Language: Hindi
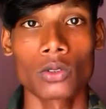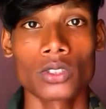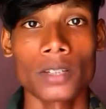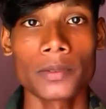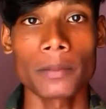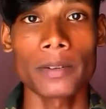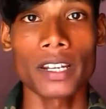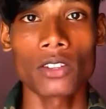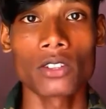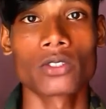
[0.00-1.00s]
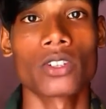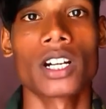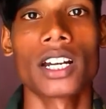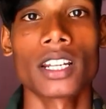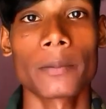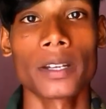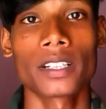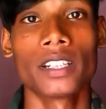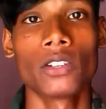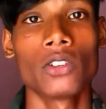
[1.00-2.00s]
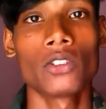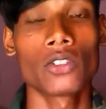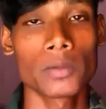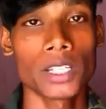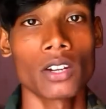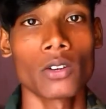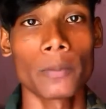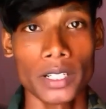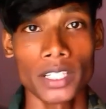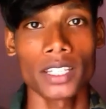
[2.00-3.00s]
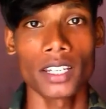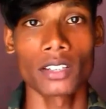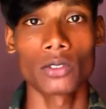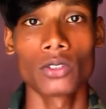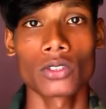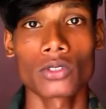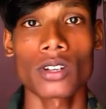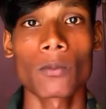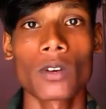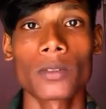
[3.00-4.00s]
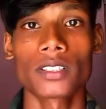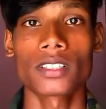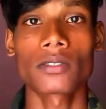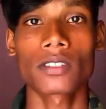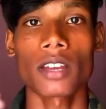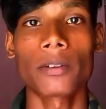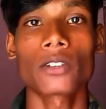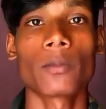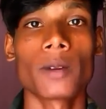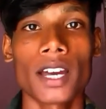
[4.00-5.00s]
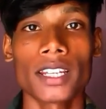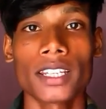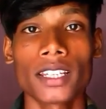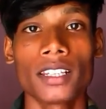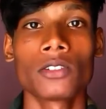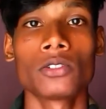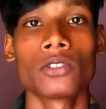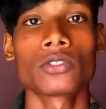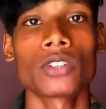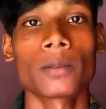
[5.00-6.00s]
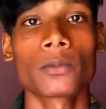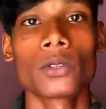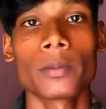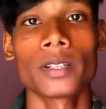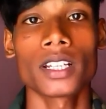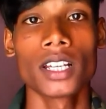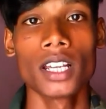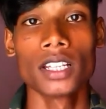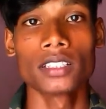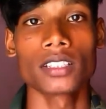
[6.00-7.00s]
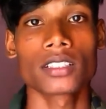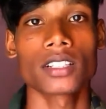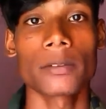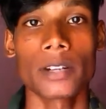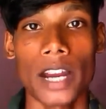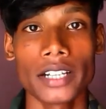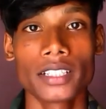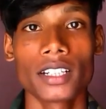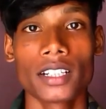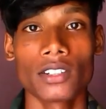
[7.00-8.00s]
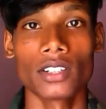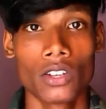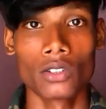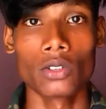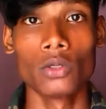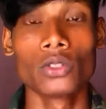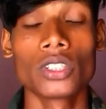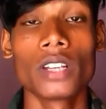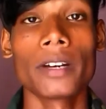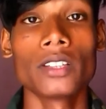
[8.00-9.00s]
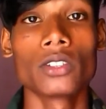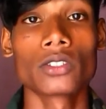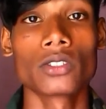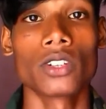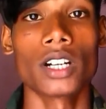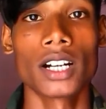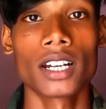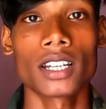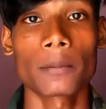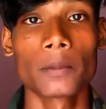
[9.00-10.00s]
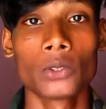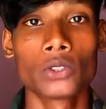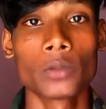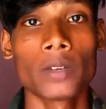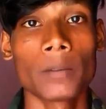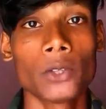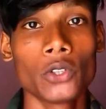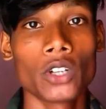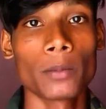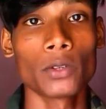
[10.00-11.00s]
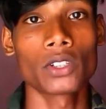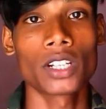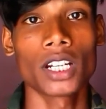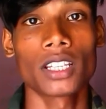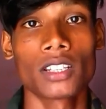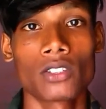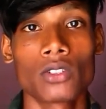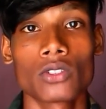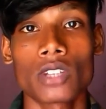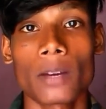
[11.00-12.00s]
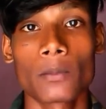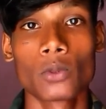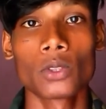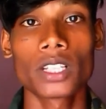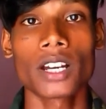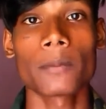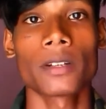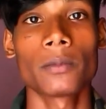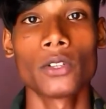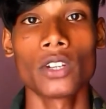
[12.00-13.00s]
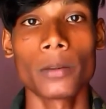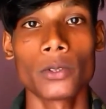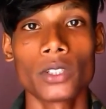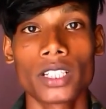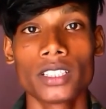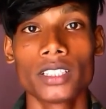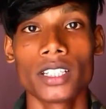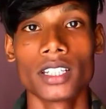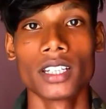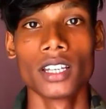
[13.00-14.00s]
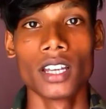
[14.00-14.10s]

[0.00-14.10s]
तो सबसे पहला दोस्तों अगर आप एक न्यू यूट्यूब चैनल ओपन किए हैं तो दोस्तों आपको अपना सब्सक्राइबर को बढ़ाने के लिए तो दोस्तों आपको अपना सब्सक्राइबर हाइड करना होगा तो दूसरी बात दोस्तों अगर आप यूट्यूब में वीडियो अपलोड करते हैं तो दोस्तों आप खुद का अपना वीडियो अपलोड कीजिए